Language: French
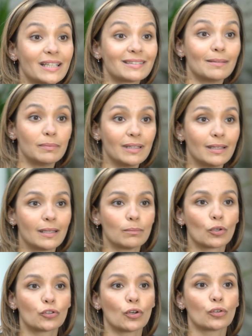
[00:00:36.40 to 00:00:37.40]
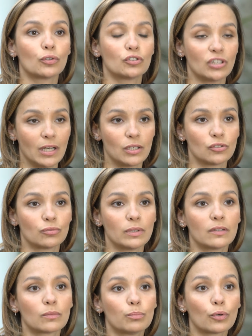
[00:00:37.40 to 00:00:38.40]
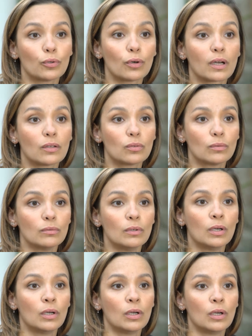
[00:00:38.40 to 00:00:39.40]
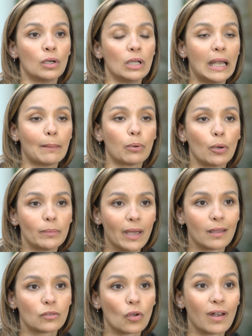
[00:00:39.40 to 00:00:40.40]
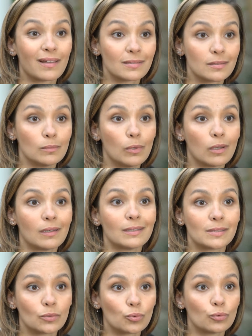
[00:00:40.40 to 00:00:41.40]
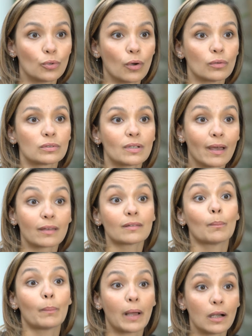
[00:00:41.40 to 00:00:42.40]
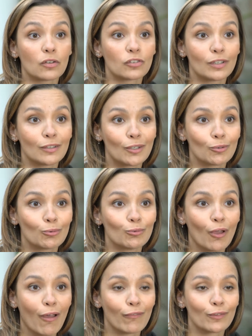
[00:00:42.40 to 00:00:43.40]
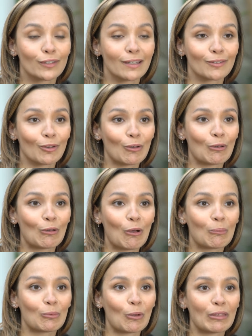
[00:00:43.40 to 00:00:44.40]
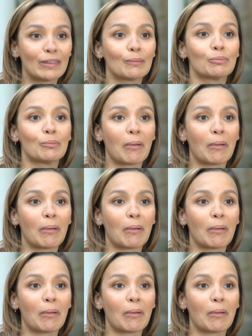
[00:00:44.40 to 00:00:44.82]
accepté d'être mentor de Challenge Weeks pour deux raisons. La première étant la cible, les étudiants. C'est vrai que ça me parle. J'ai été étudiant avant d'être euh, employé puis